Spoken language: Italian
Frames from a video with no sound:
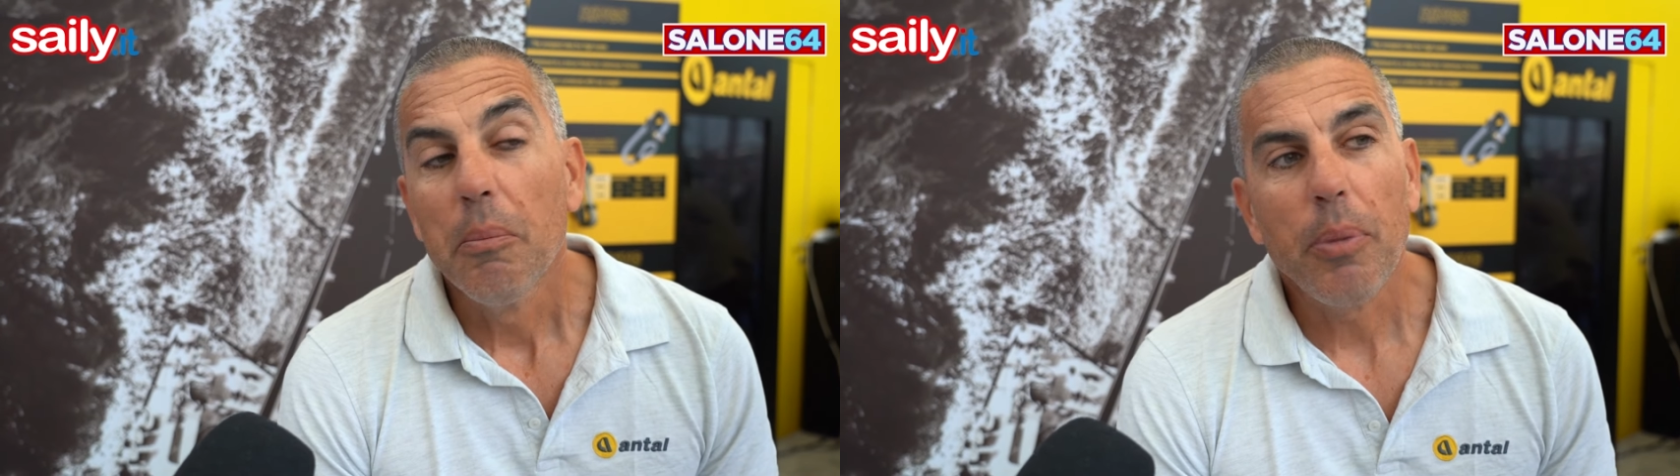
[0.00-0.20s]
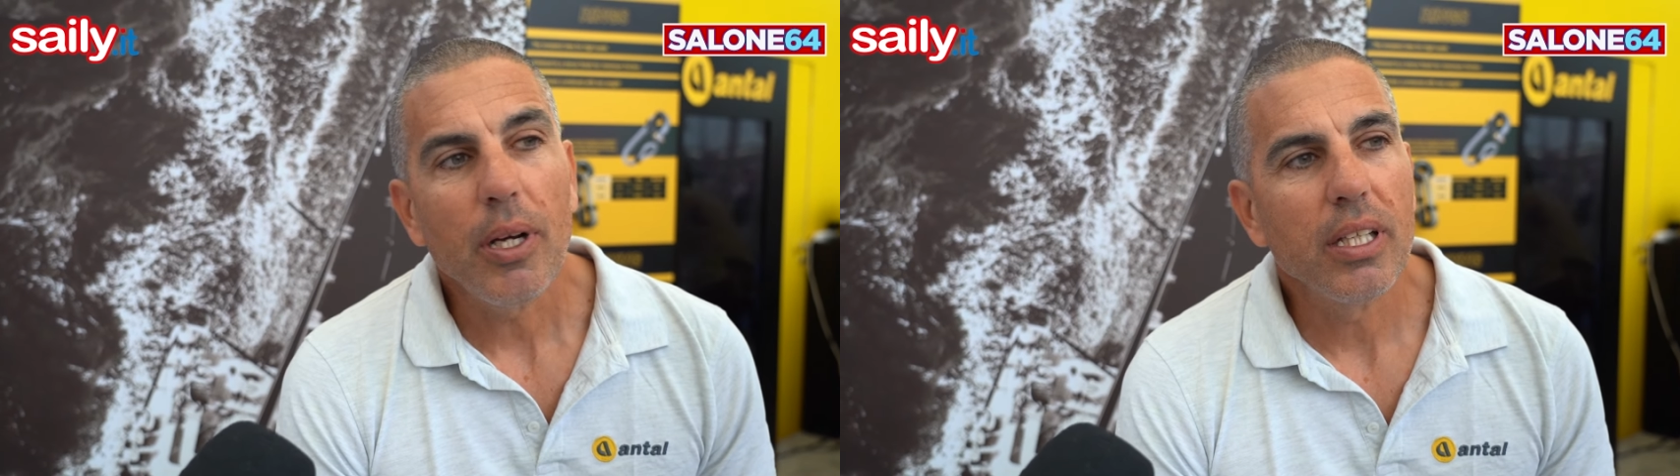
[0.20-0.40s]

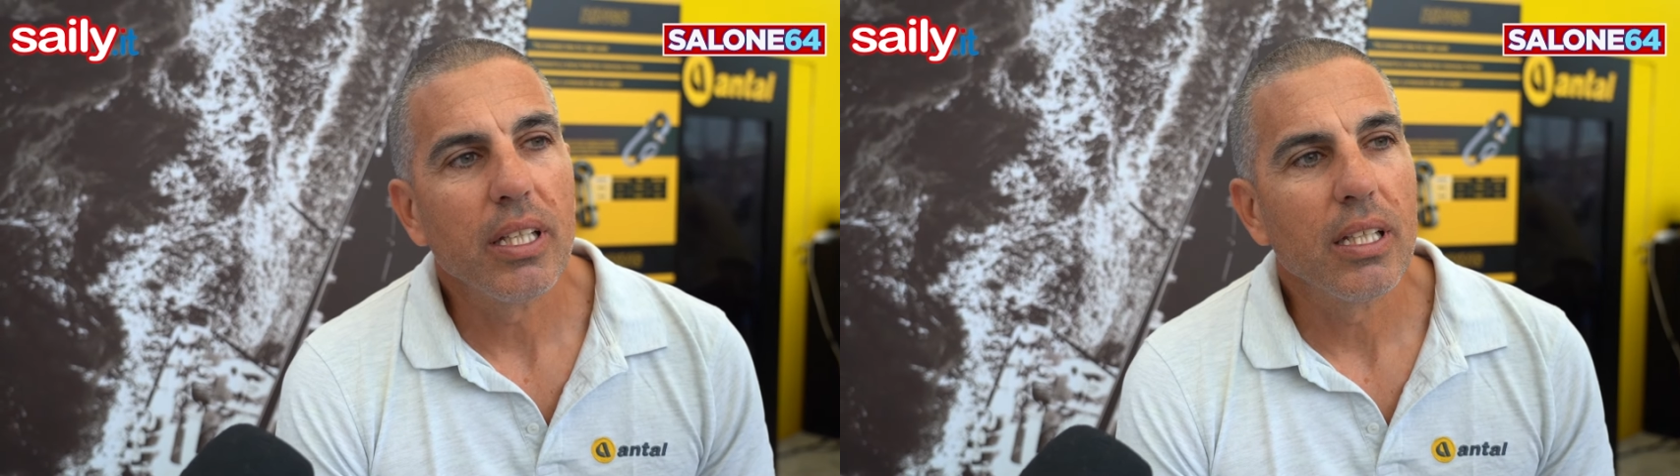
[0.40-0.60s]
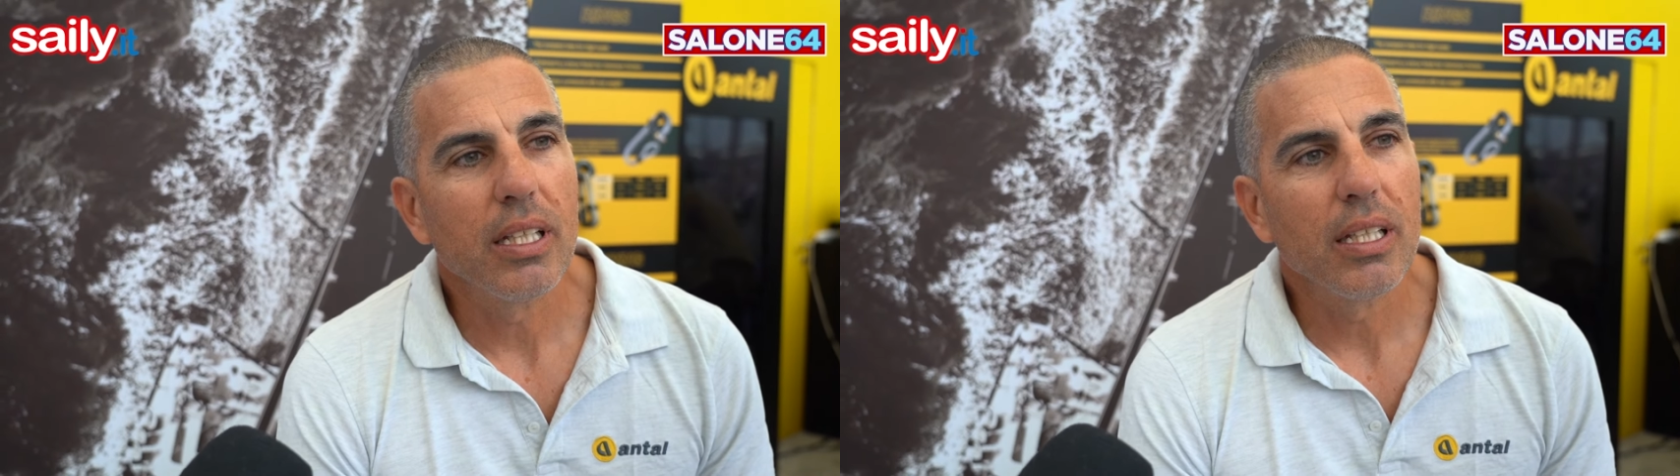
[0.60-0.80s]

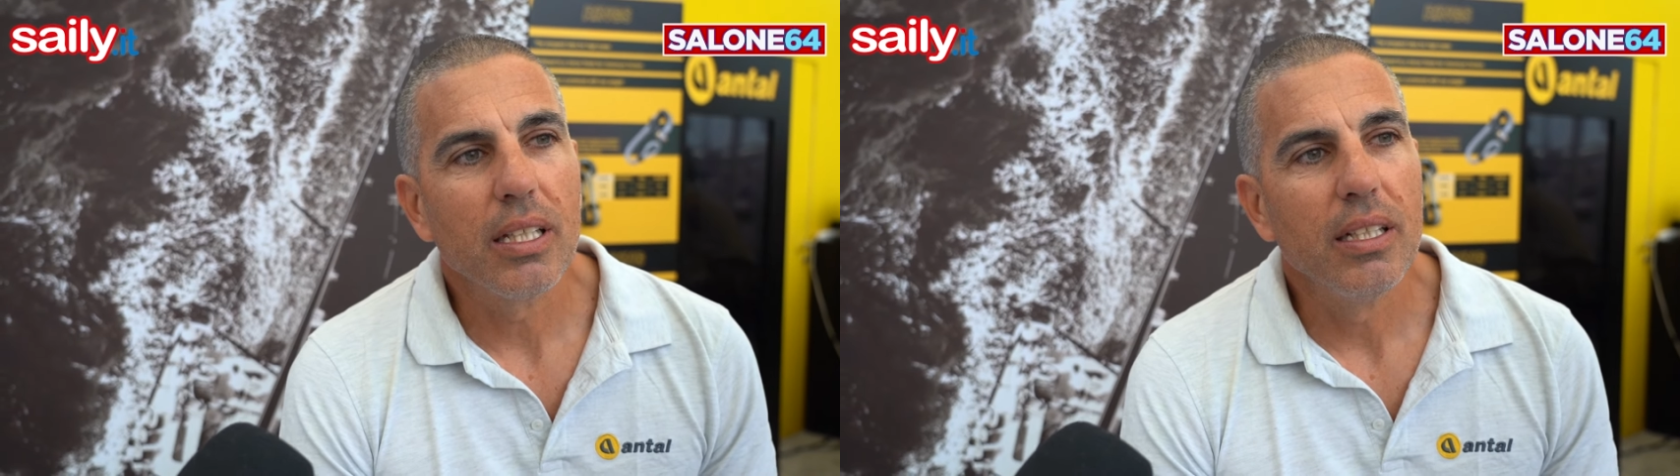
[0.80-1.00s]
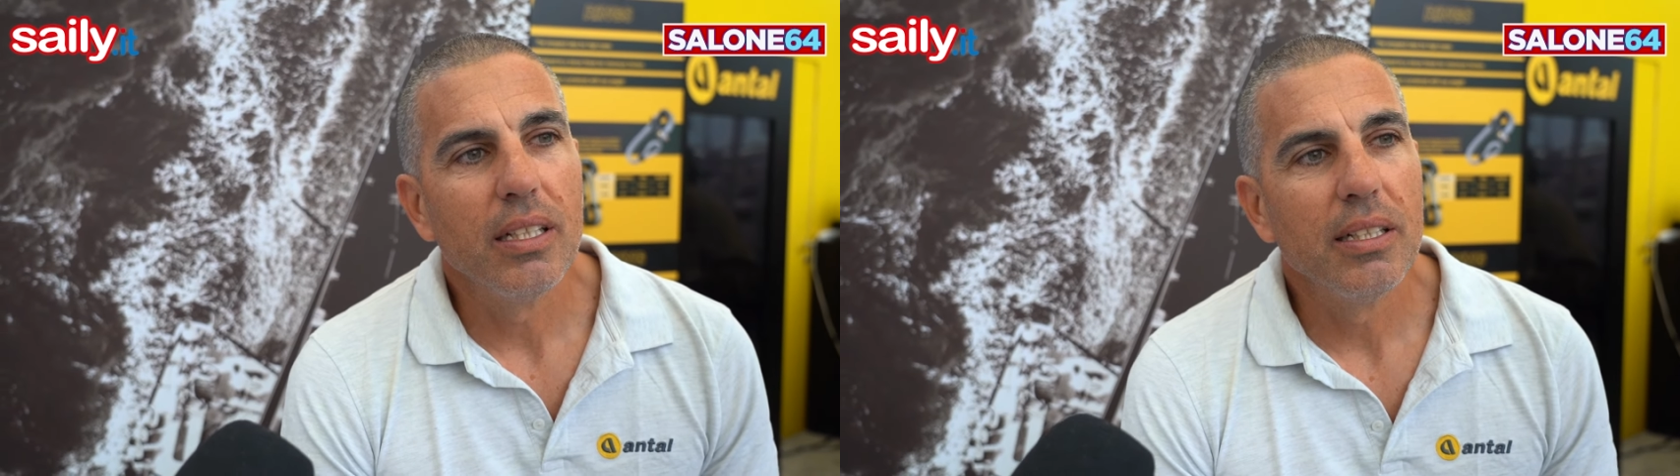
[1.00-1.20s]
poi
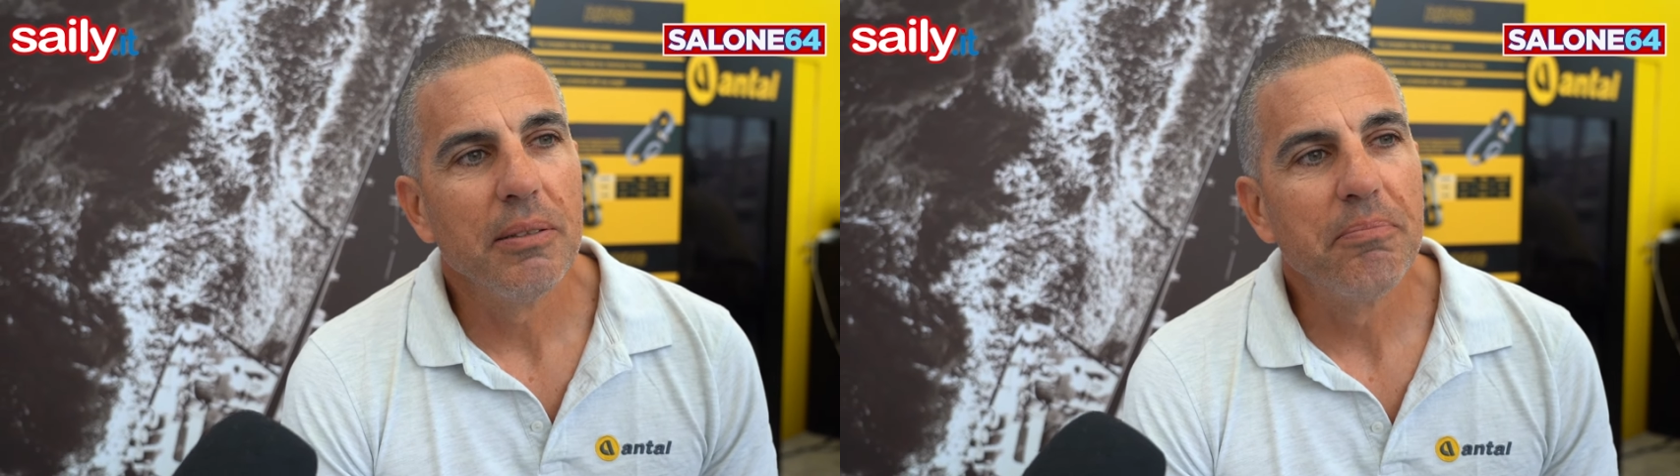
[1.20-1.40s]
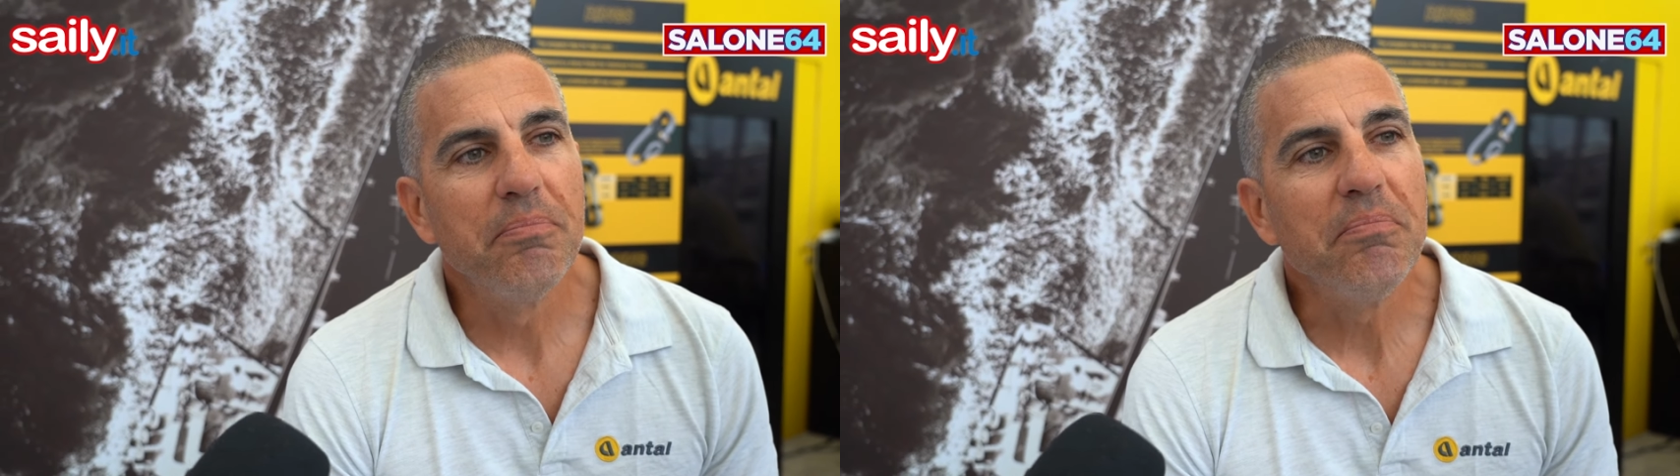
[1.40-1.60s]
eh,